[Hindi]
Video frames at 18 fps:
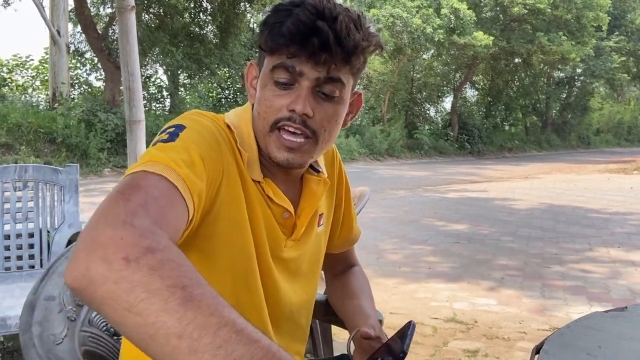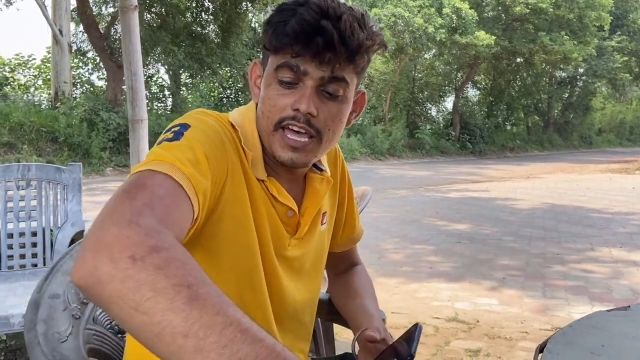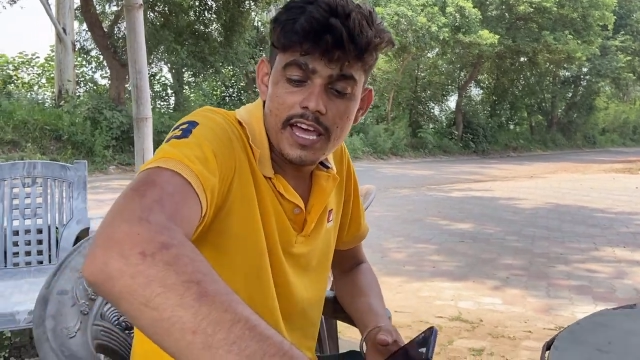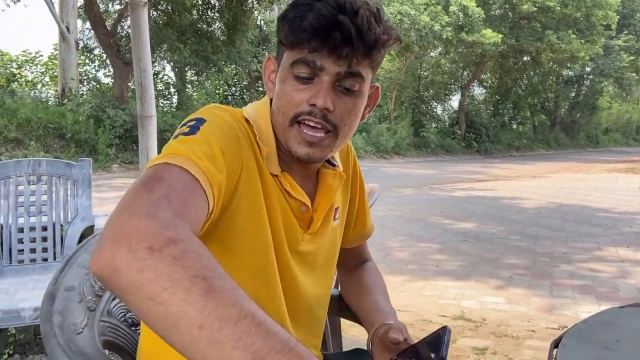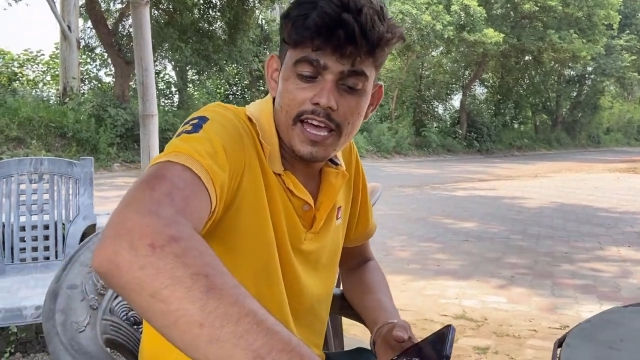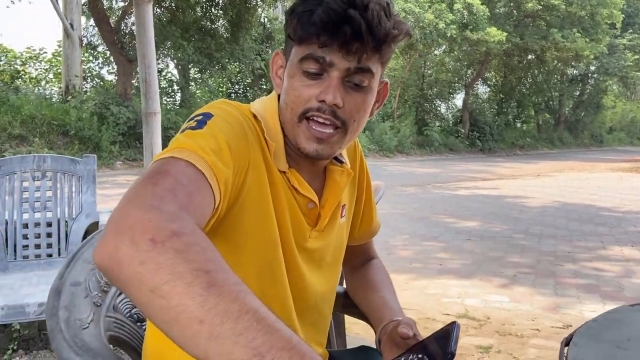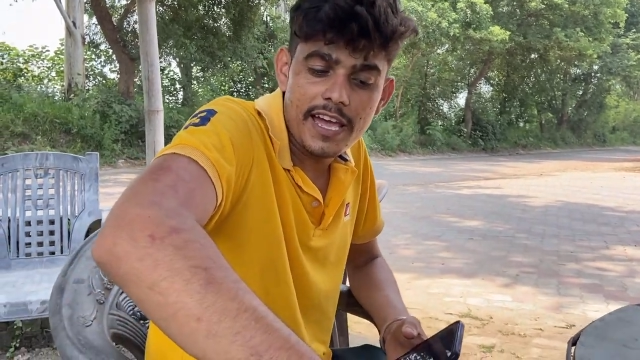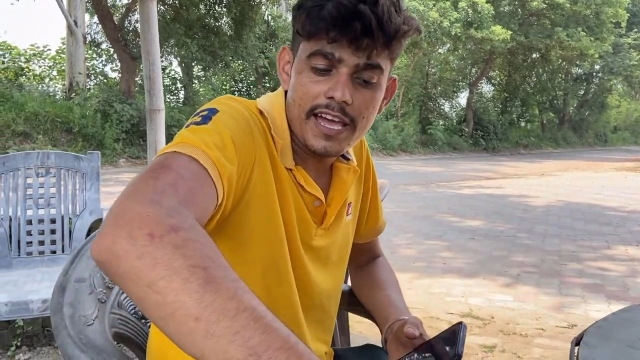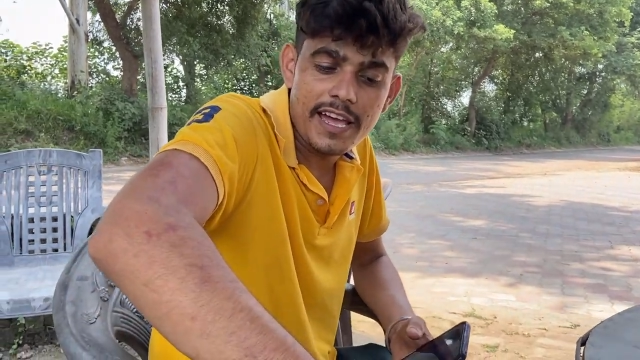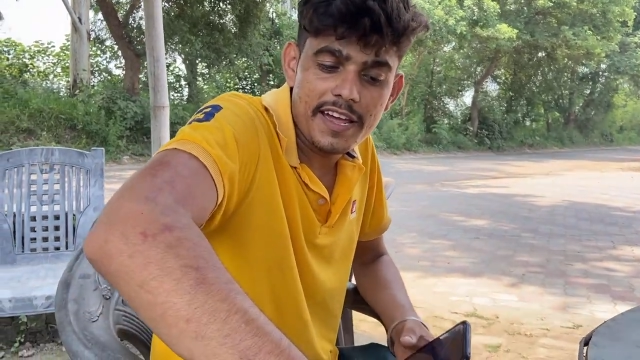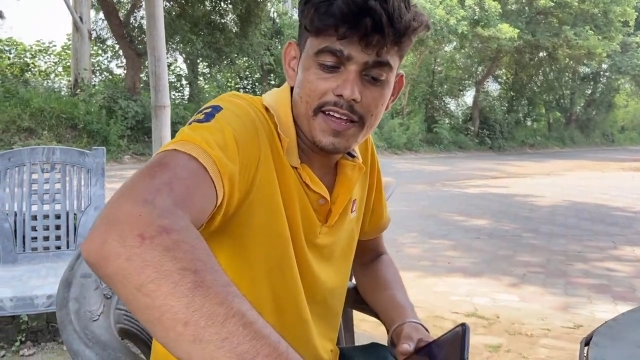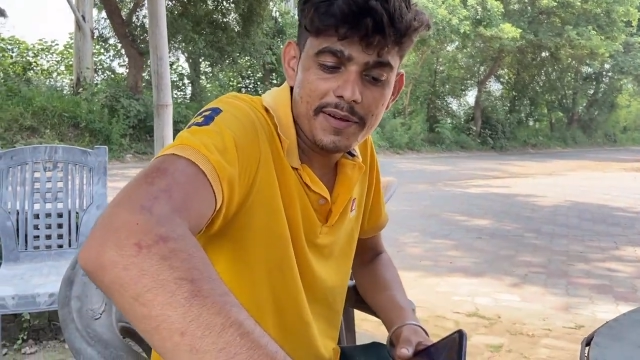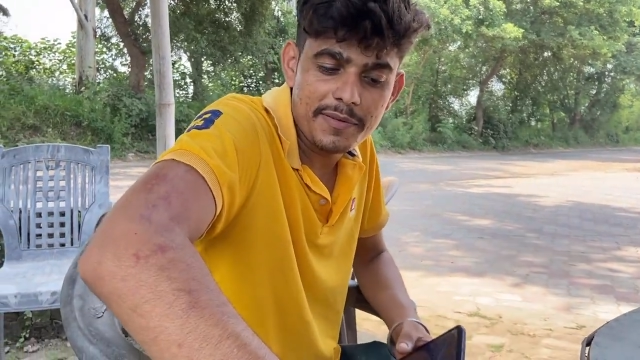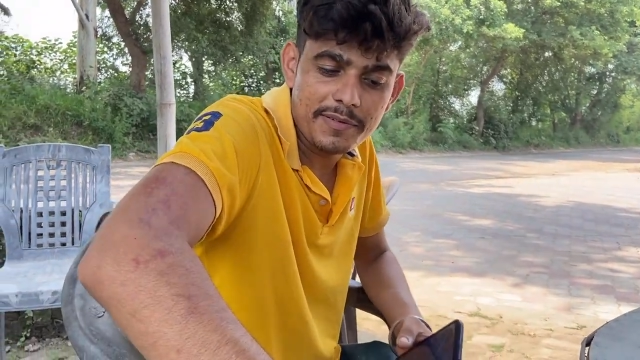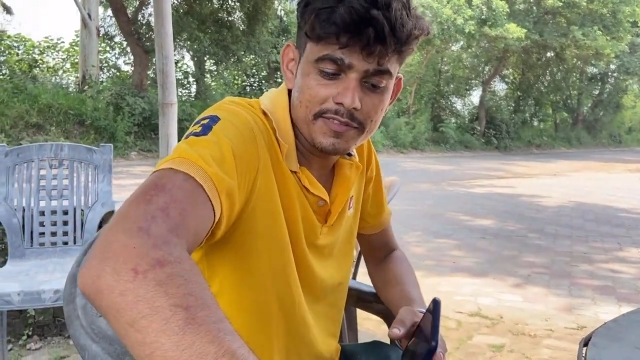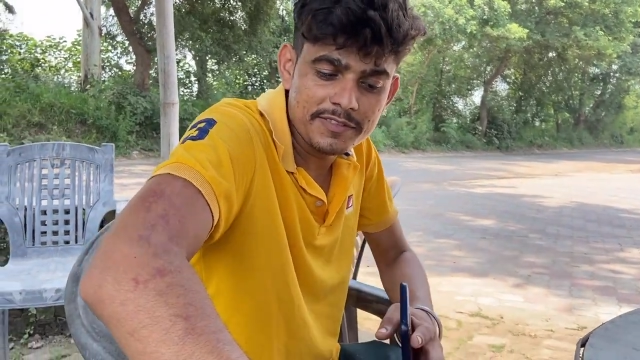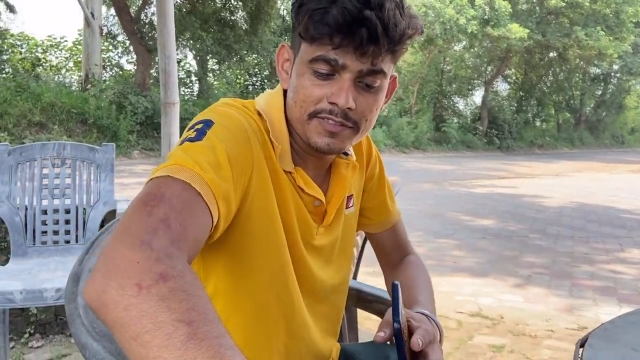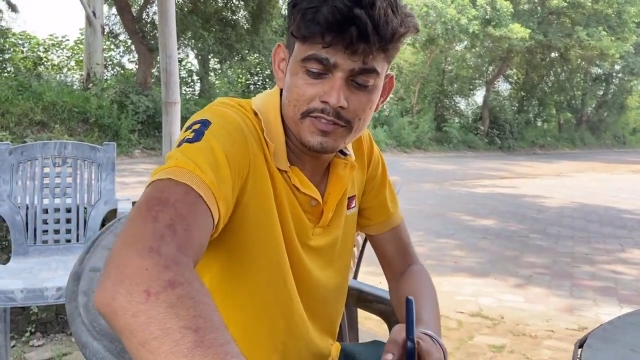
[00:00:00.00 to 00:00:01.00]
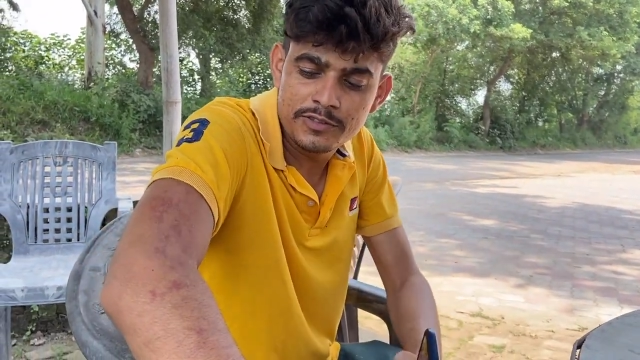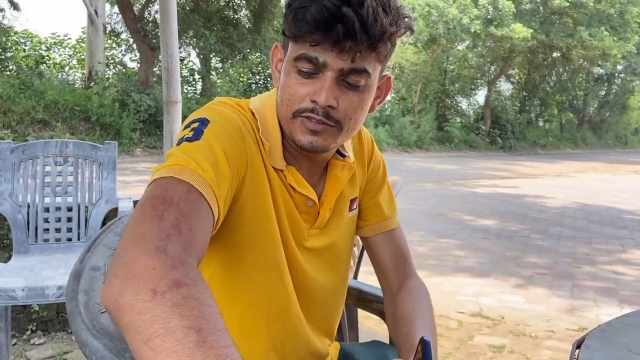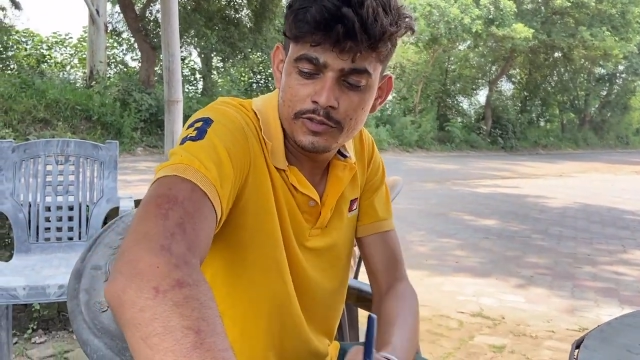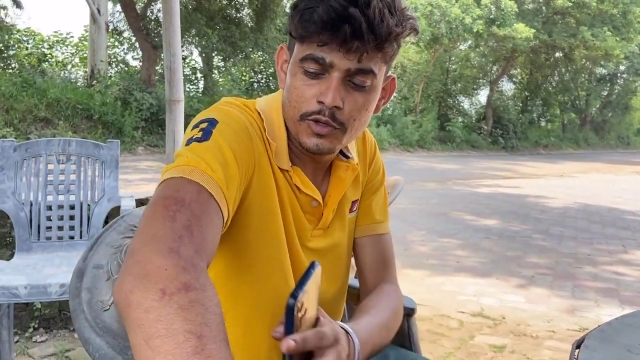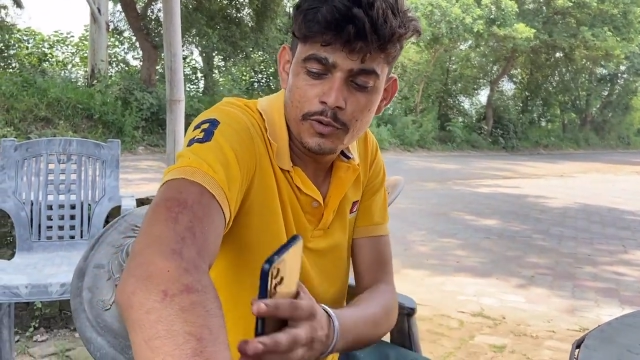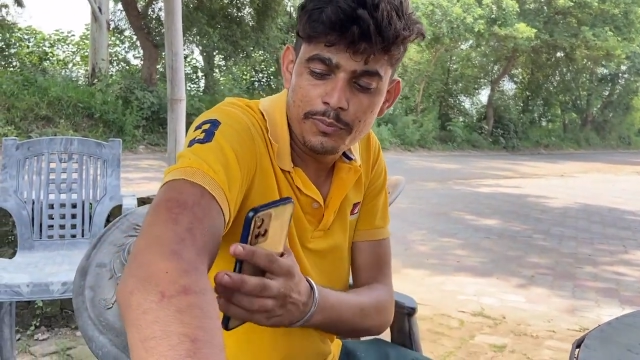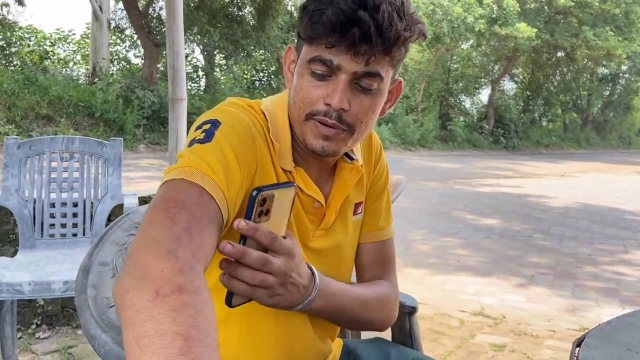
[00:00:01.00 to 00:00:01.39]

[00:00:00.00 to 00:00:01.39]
है जो